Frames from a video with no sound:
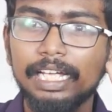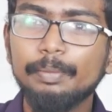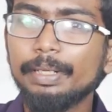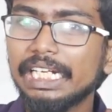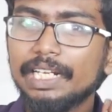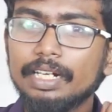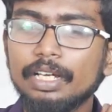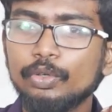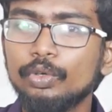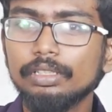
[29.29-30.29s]
அந்த பென்ட்ரைவை
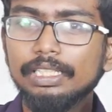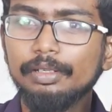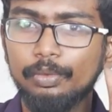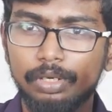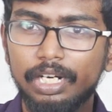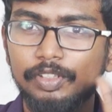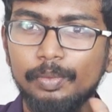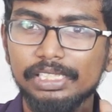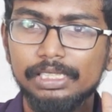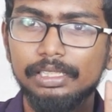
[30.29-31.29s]
நான் கொடுத்தேன் ஒன் ஆஃப் த
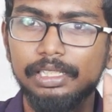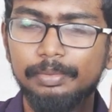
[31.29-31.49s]
பாஜ